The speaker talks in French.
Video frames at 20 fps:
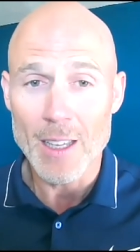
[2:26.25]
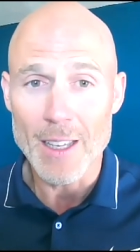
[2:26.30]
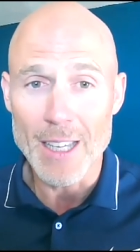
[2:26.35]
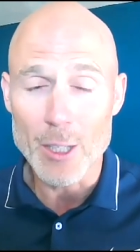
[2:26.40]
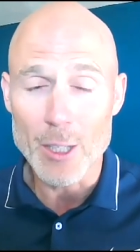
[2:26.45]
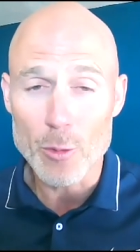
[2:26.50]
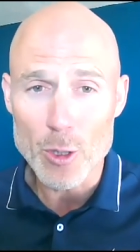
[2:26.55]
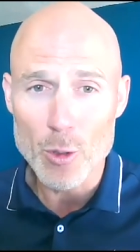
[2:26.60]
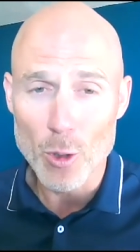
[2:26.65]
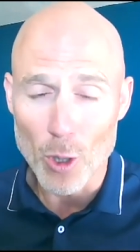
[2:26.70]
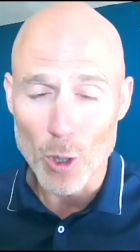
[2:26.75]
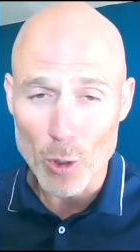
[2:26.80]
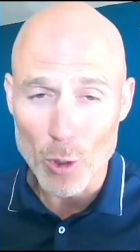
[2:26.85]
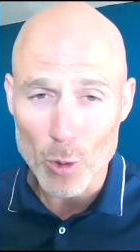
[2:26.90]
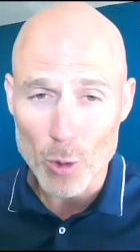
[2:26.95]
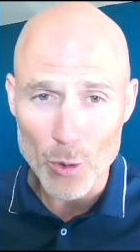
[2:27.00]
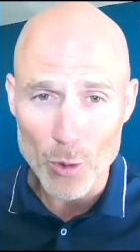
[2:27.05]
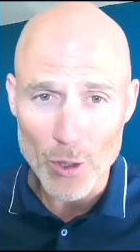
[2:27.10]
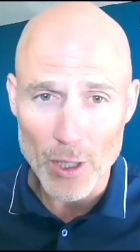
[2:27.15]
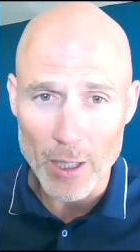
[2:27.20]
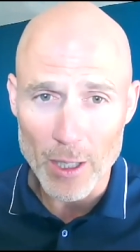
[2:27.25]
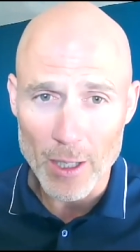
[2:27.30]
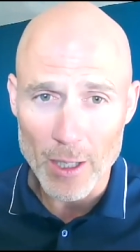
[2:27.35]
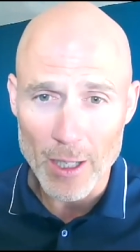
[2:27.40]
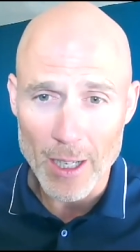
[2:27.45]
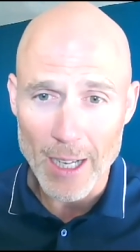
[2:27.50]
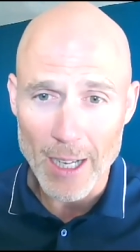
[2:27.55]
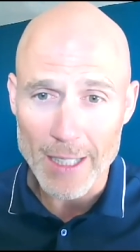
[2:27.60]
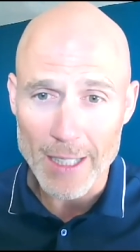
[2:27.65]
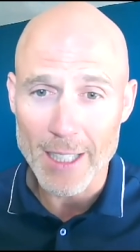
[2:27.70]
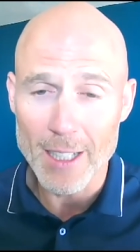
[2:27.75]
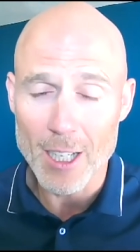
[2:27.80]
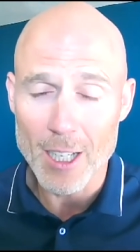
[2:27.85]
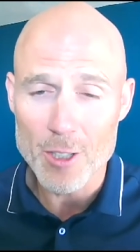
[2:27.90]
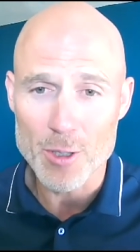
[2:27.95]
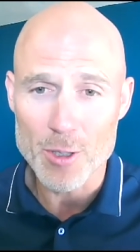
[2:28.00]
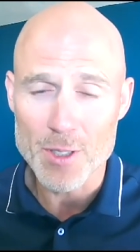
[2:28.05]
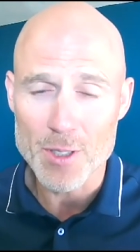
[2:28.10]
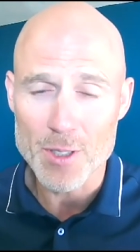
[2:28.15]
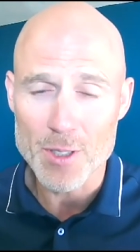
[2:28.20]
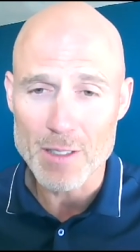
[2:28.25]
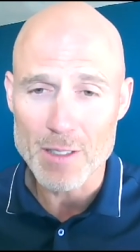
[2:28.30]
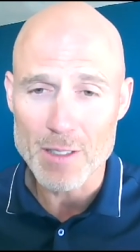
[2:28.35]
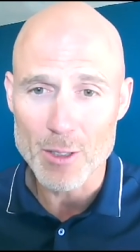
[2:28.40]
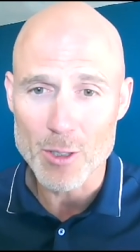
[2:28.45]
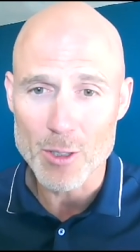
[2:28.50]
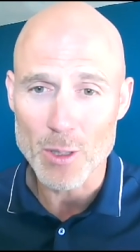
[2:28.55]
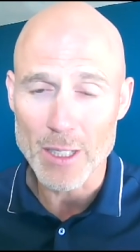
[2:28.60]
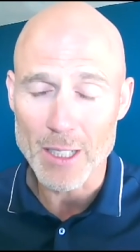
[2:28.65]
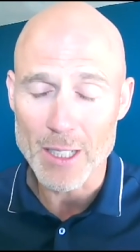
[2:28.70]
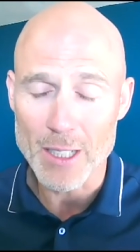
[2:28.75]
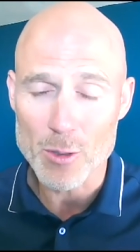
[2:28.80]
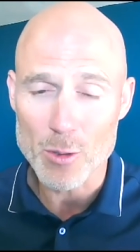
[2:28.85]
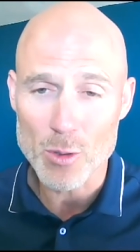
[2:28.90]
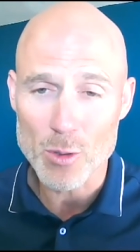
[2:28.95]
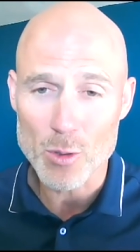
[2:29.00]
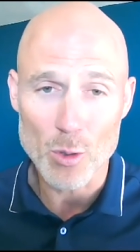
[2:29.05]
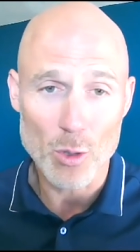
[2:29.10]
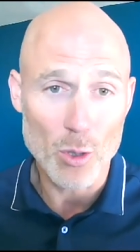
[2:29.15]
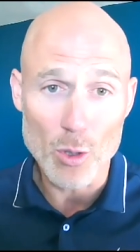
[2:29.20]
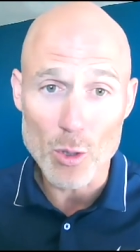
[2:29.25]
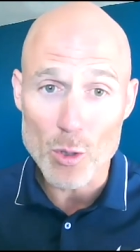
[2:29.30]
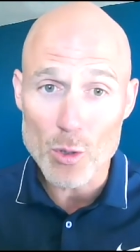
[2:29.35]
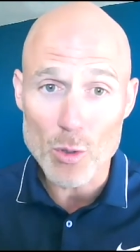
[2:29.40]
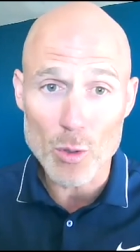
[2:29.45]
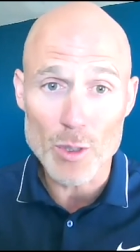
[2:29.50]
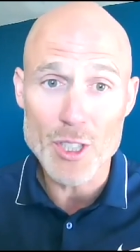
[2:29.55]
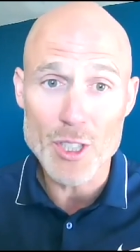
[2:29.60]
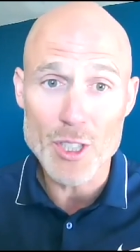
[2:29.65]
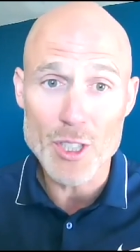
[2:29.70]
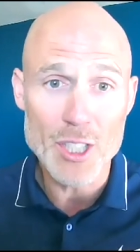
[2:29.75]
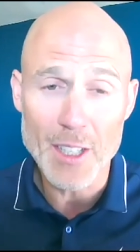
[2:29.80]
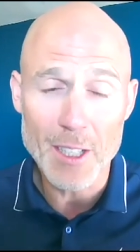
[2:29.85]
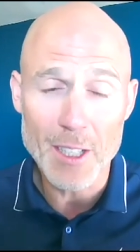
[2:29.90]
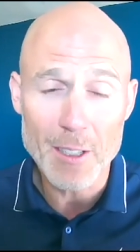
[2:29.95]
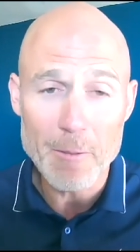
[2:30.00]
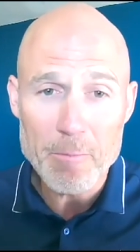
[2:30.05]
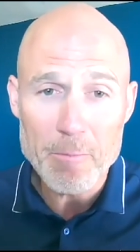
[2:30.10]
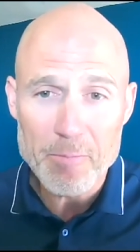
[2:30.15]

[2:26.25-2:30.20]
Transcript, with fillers: Et toi, tu le rencontres à, quel âge, Steve, sur les réseaux, sur, euh, le digital